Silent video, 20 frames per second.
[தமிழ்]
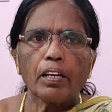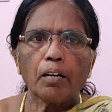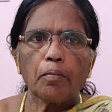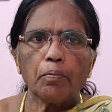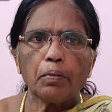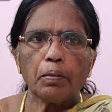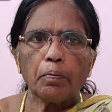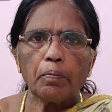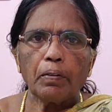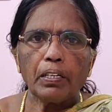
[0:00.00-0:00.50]

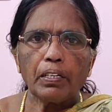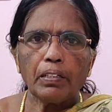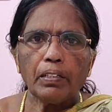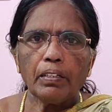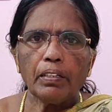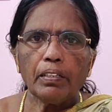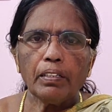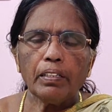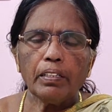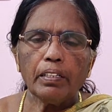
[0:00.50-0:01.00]
அப்படி
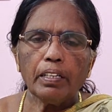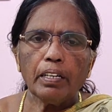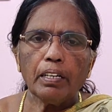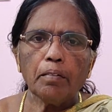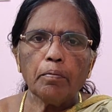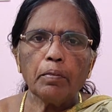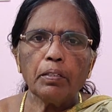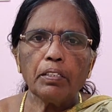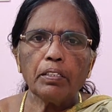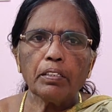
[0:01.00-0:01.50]
பயம்
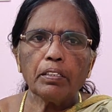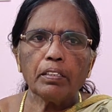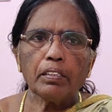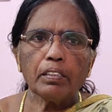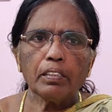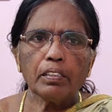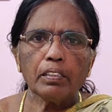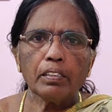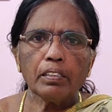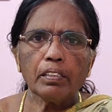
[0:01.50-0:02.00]
இல்லாமல் இரு
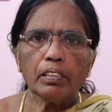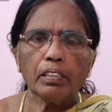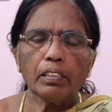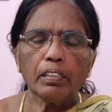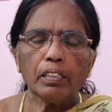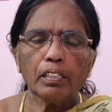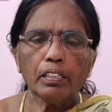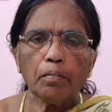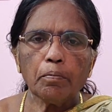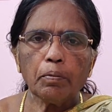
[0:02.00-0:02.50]
இருக்கிறது
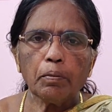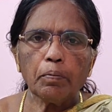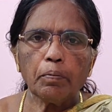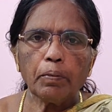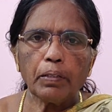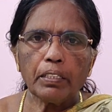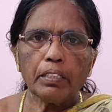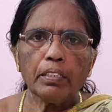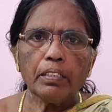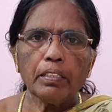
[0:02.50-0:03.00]
தான் இப்போ
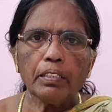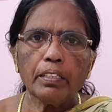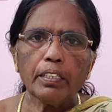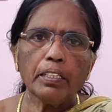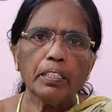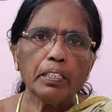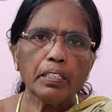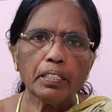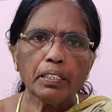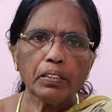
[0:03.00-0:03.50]
பணி இடை
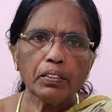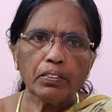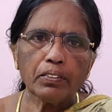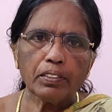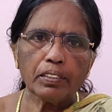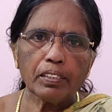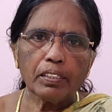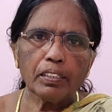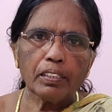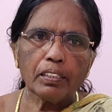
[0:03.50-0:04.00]
நீக்கம்
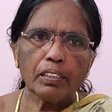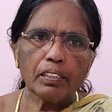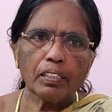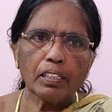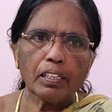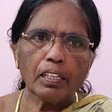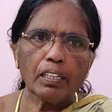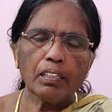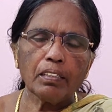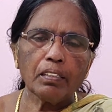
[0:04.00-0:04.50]
செய்கிறது
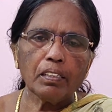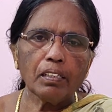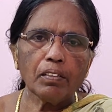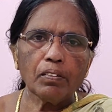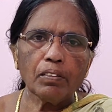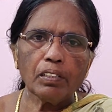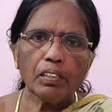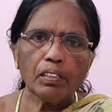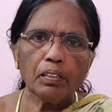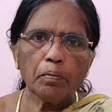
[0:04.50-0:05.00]
அது
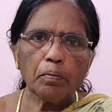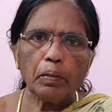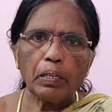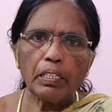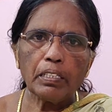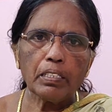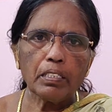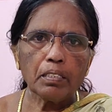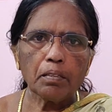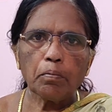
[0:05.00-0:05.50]
அவங்களுக்கு
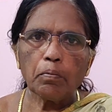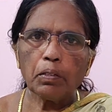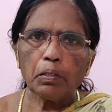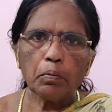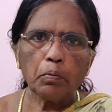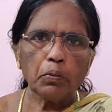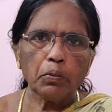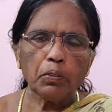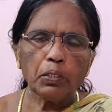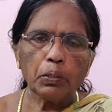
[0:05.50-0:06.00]
பாதி
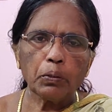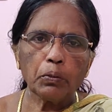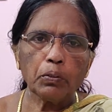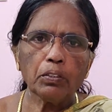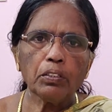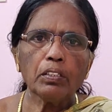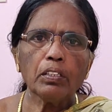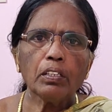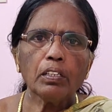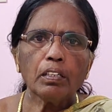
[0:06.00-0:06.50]
சம்பளமும் வரும்
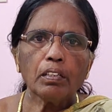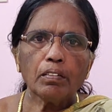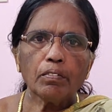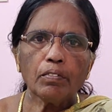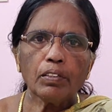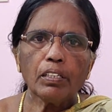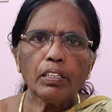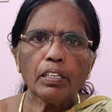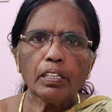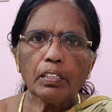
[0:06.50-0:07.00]

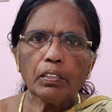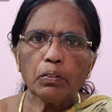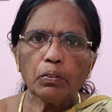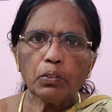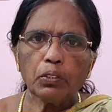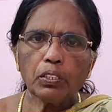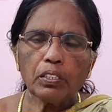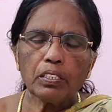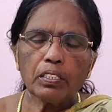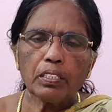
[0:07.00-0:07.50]
வீட்லேயும்
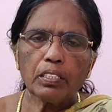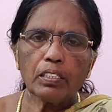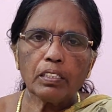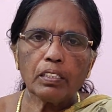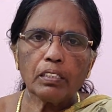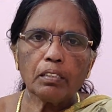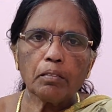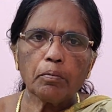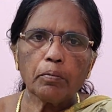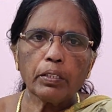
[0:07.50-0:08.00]
கொஞ்சம் ரெஸ்ட்
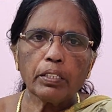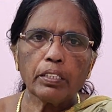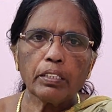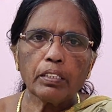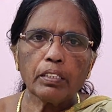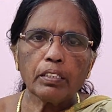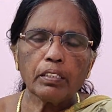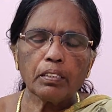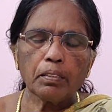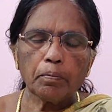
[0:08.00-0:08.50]
எடுத்த மாதிரி
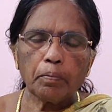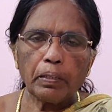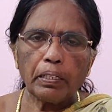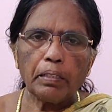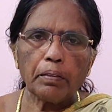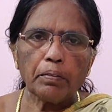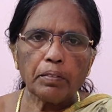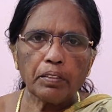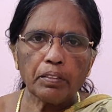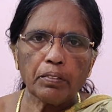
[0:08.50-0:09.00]
இருந்துட்டு
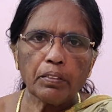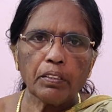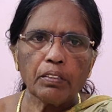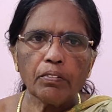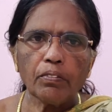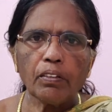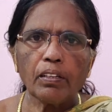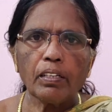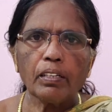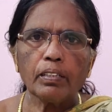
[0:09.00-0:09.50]
பழையபடி வந்து
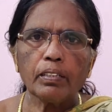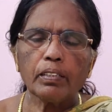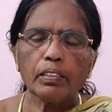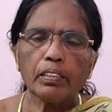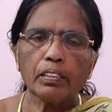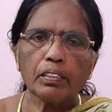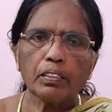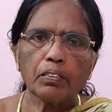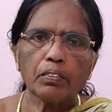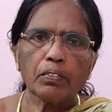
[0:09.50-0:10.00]
வேலைக்கு
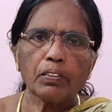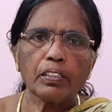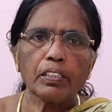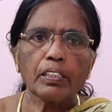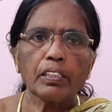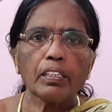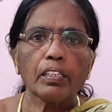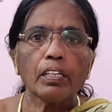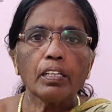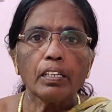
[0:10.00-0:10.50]
சேர்ந்துக்கிறாங்க
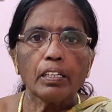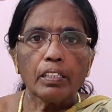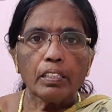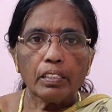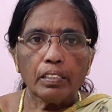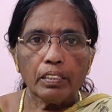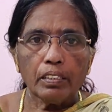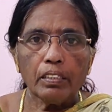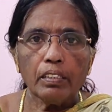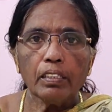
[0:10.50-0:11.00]

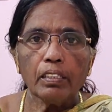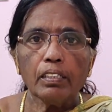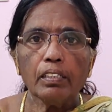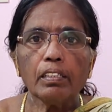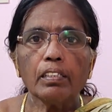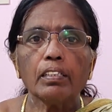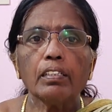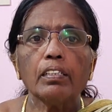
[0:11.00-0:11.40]
இதுதான்